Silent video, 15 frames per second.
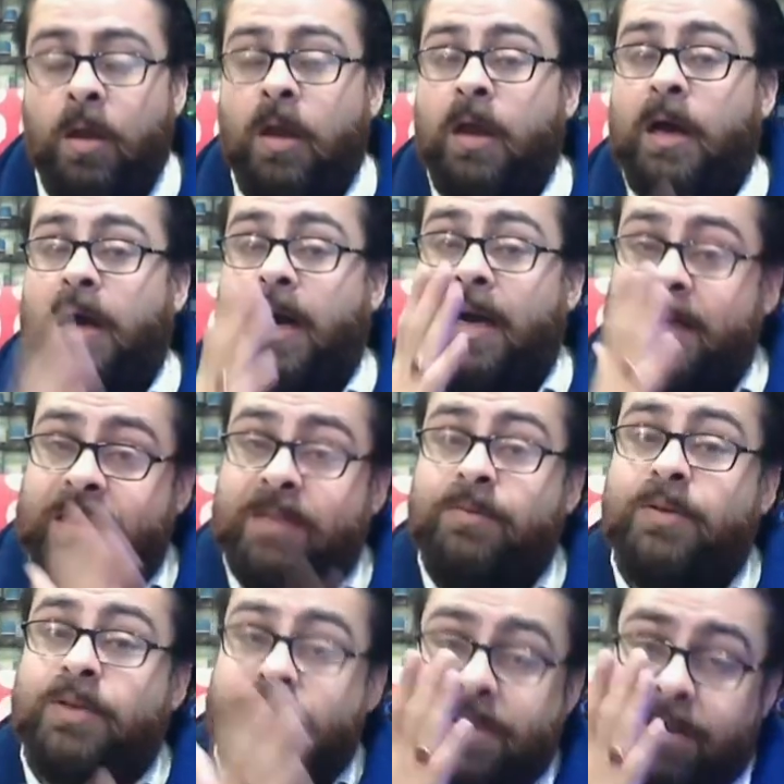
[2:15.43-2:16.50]

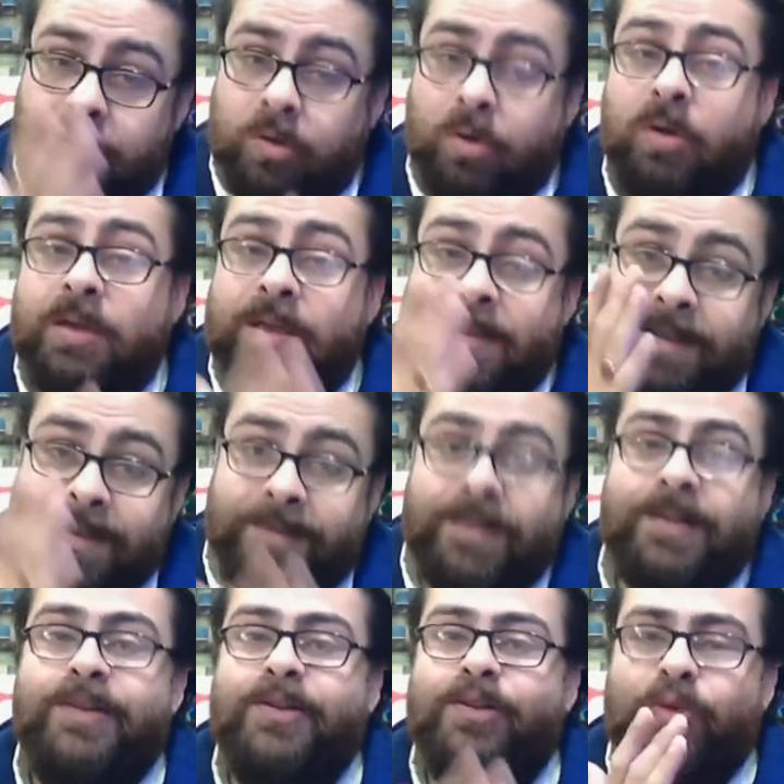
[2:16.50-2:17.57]
आर्टिफिशियल क्रॉनिक
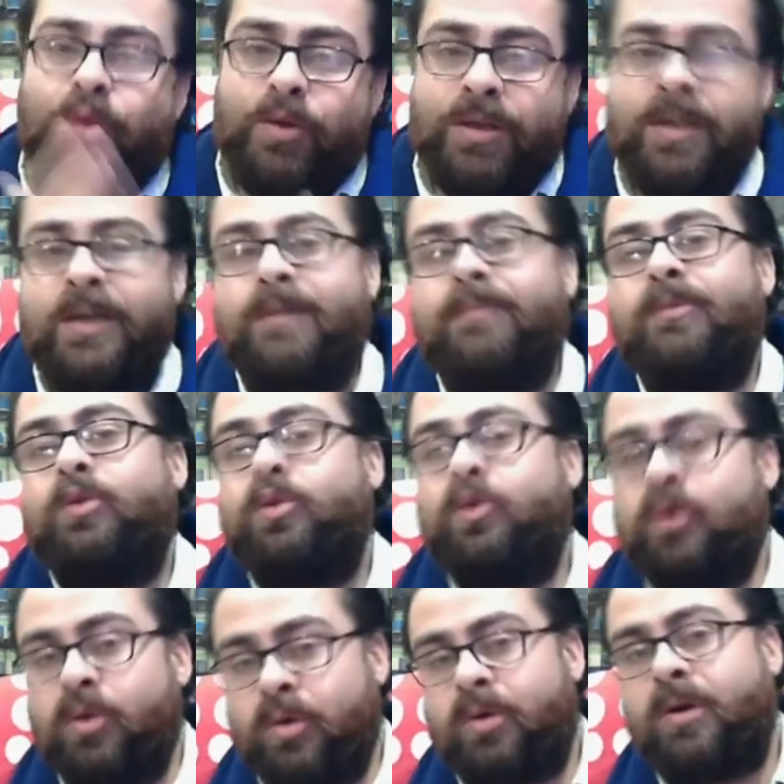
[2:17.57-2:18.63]
डिजीज़ को ही हम
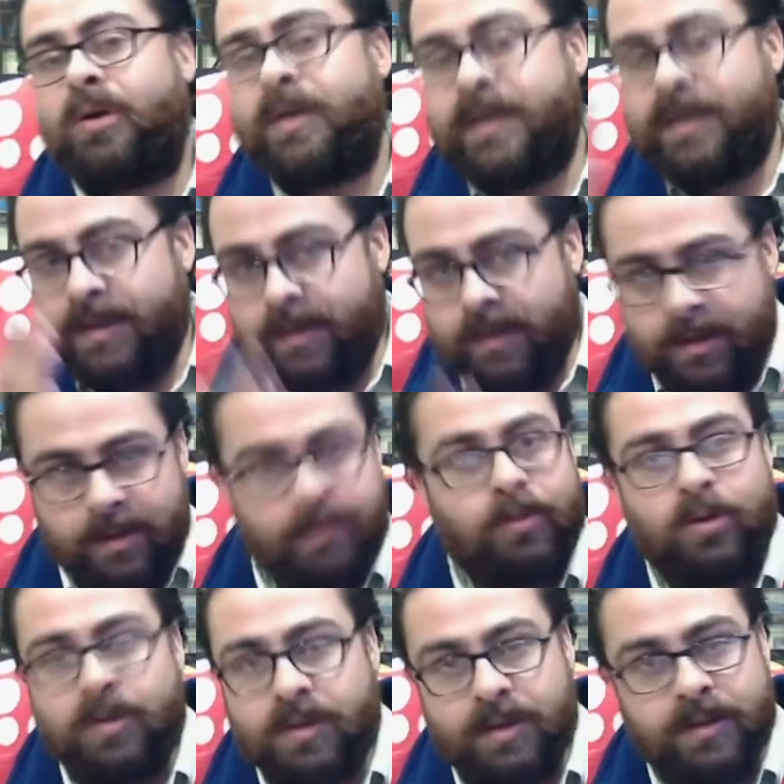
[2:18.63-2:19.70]
सूडो क्रॉनिक डिजीज़
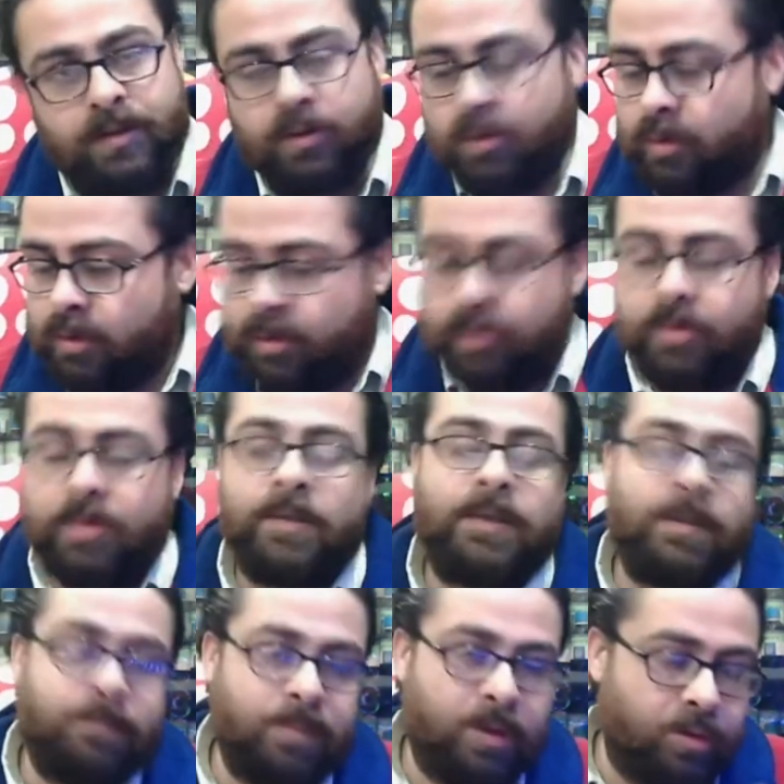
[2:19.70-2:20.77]
बोलते हैं तो दोस्तों
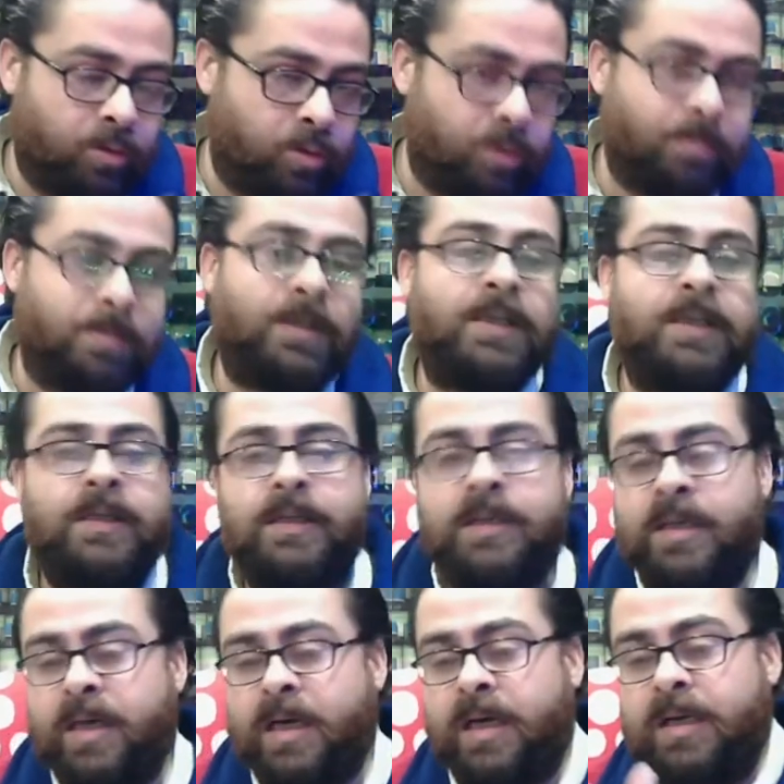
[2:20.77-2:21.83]
ऐसा बिल्कुल भी नहीं
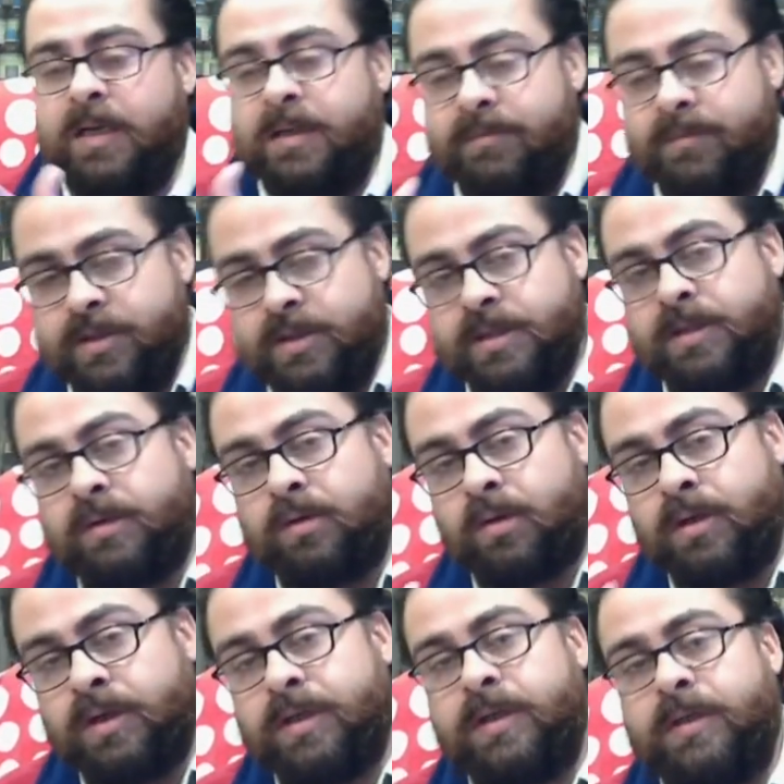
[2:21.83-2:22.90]
है आर्टिफिशियल
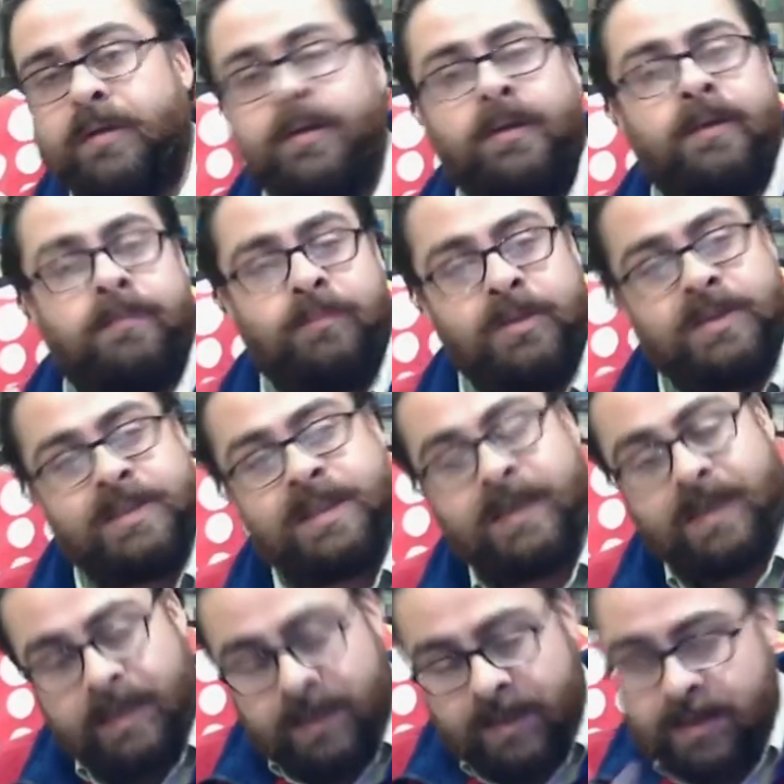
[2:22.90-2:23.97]
क्रॉनिक डिजीज़ अपनी जगह
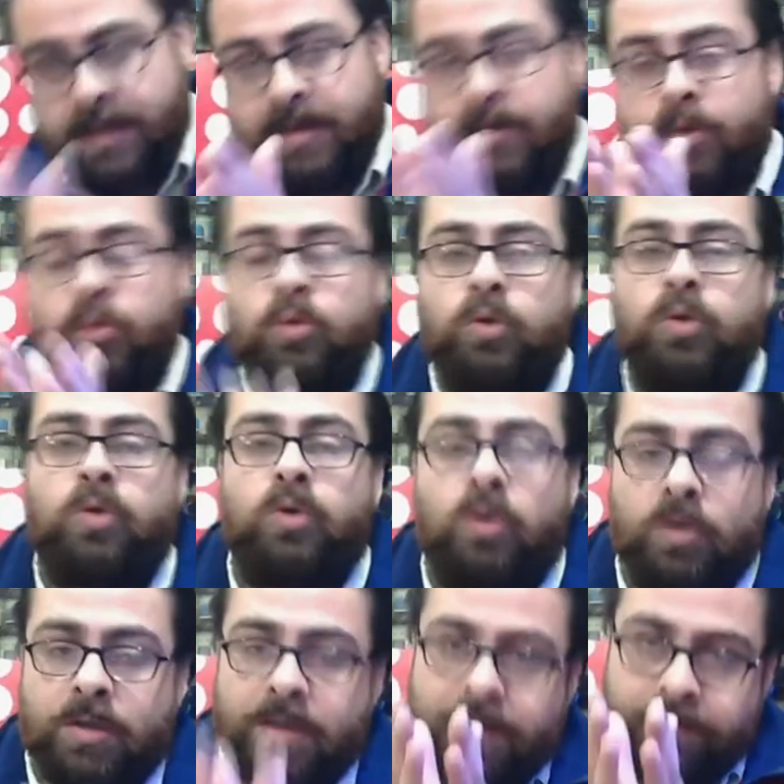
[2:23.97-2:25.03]
अलग है सूडो
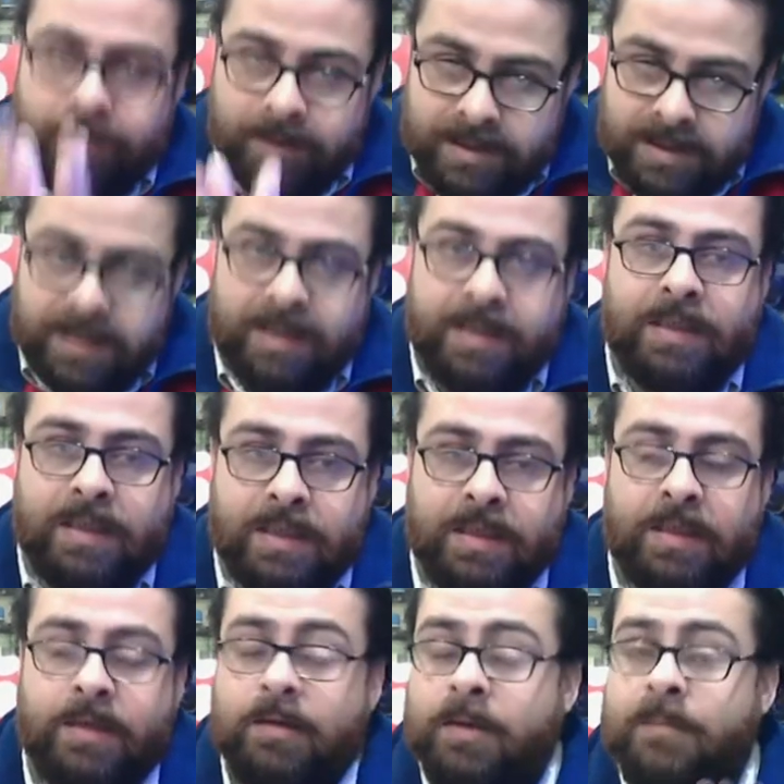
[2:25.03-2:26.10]
क्रॉनिक अपनी जगह अलग
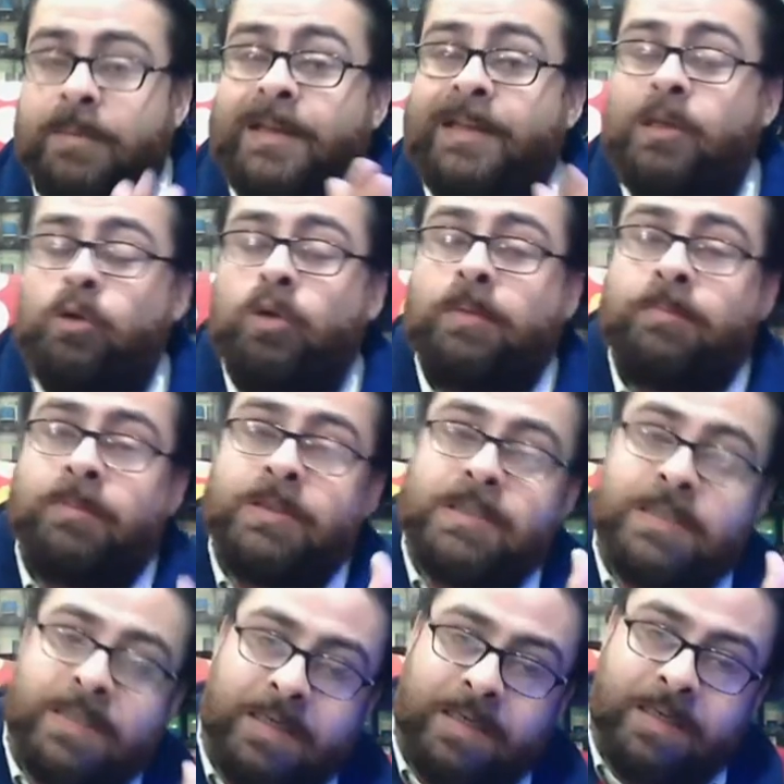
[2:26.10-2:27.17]
है सब एक्यूट अपनी
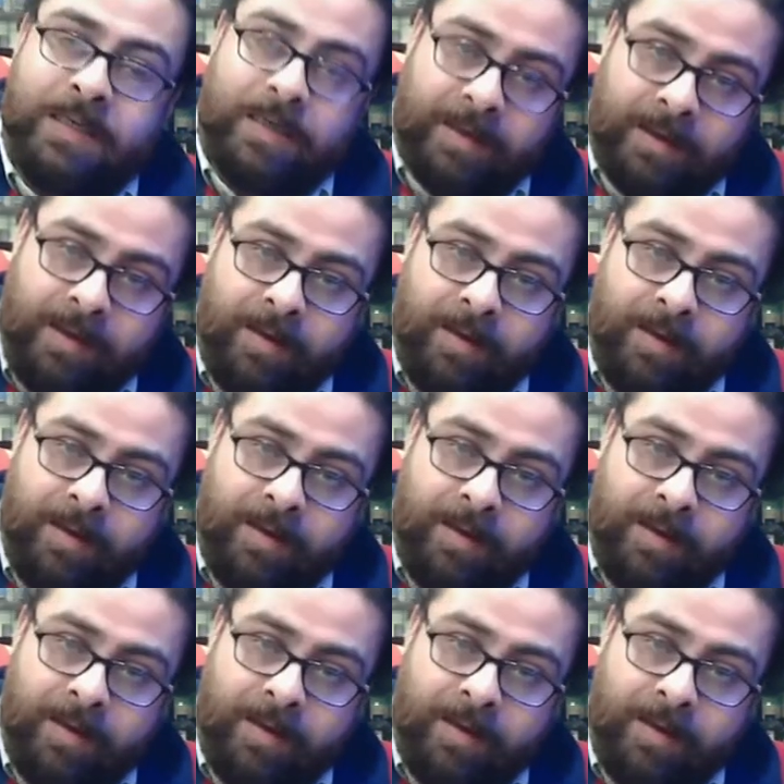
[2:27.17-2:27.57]
जगह अलग है